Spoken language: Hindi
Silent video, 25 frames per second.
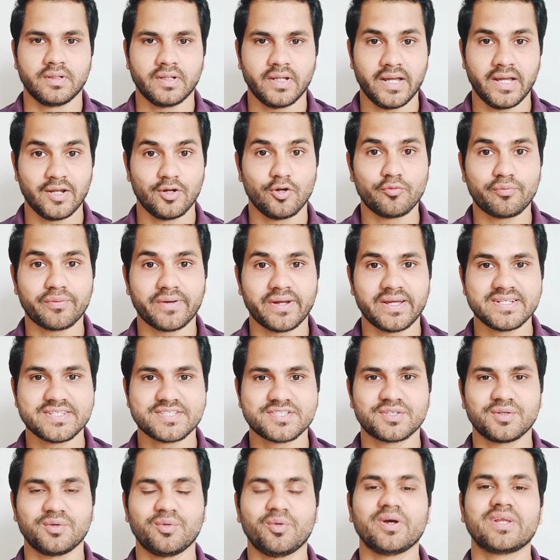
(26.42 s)
हेलो
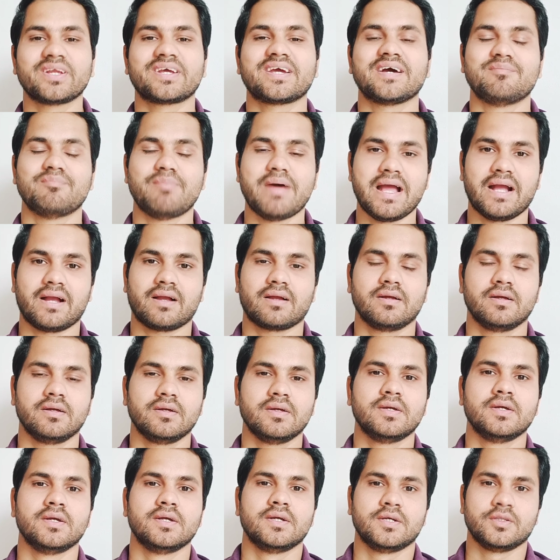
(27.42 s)
फ्रेंड्स वेलकम बैक
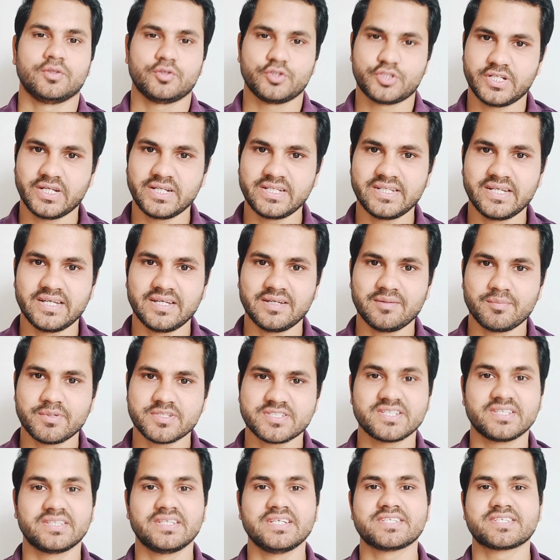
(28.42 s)
तो चलिए मैं
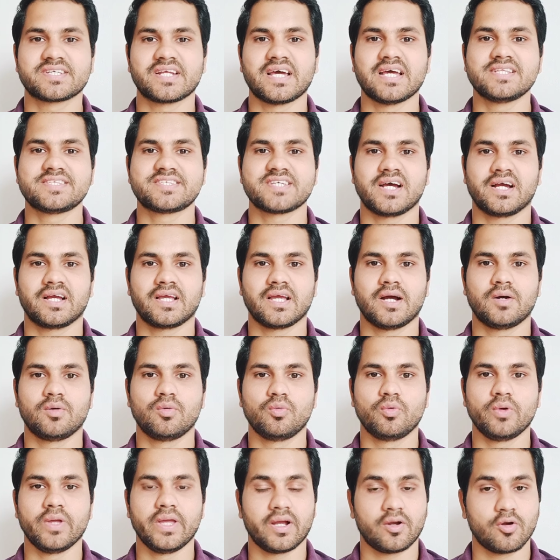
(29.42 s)
सीधे इसराइल से आ गया
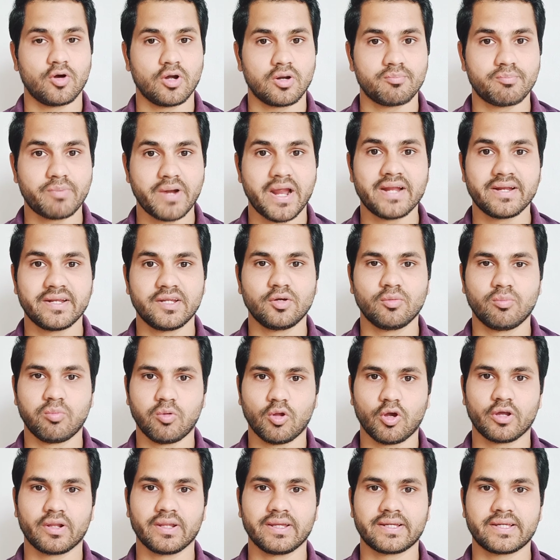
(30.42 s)
हूँ एक और ब्रांड न्यू
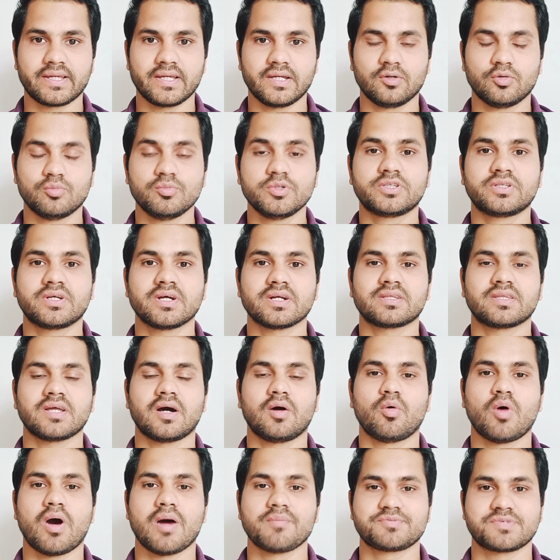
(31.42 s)
ब्लॉग लेके उम्मीद करता
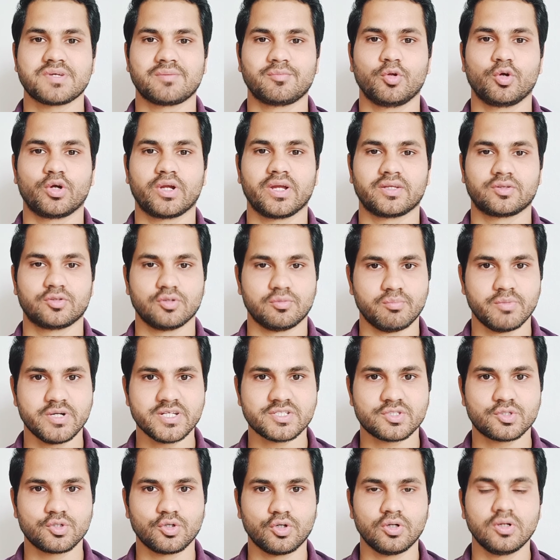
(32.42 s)
हूँ आप सब लोग एकदम
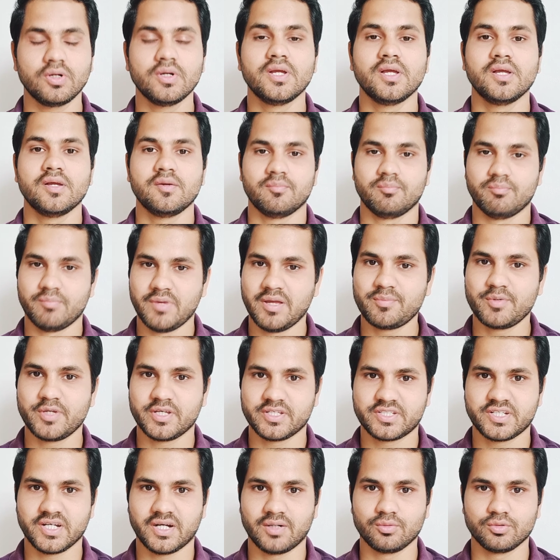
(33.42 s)
मस्त हो मैं भी
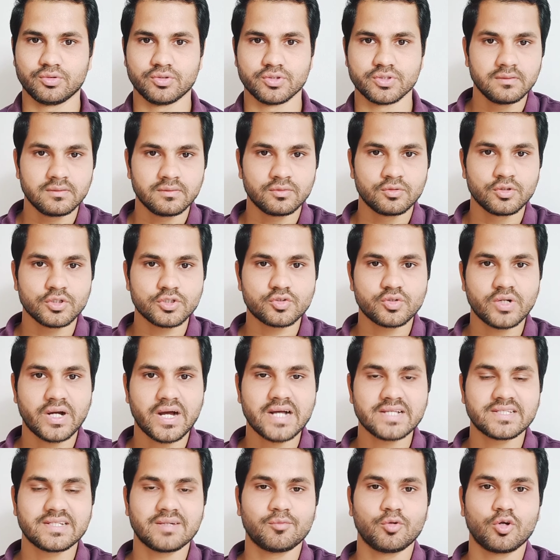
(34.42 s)
अच्छा हूँ दोस्तों दोस्तों
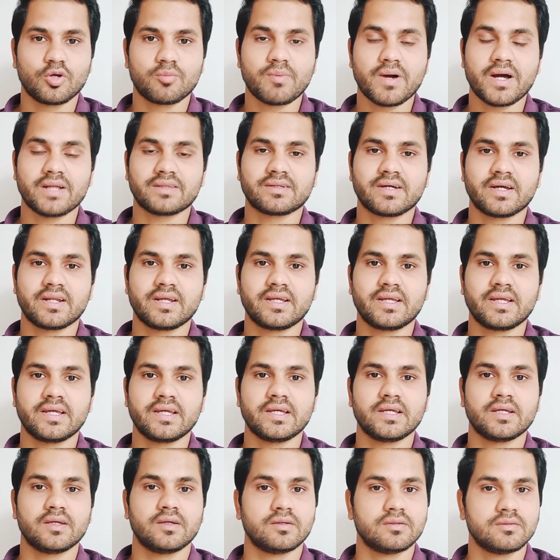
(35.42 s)
आज हम लोग बात करेंगे
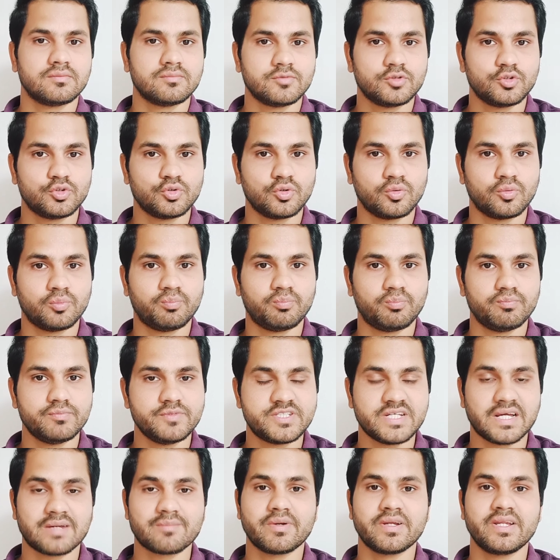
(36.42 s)
जो
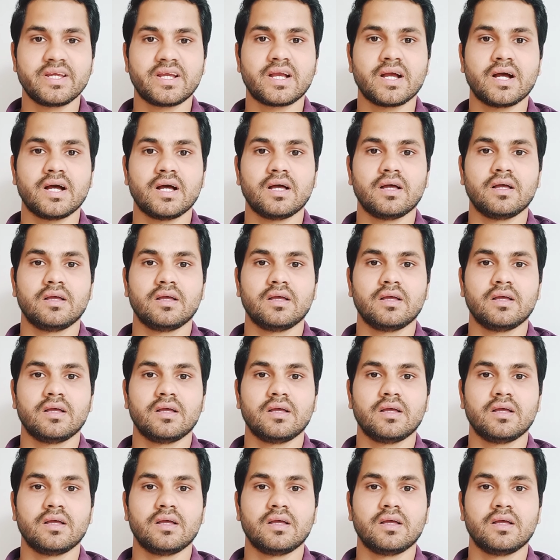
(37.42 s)
जर्मनी का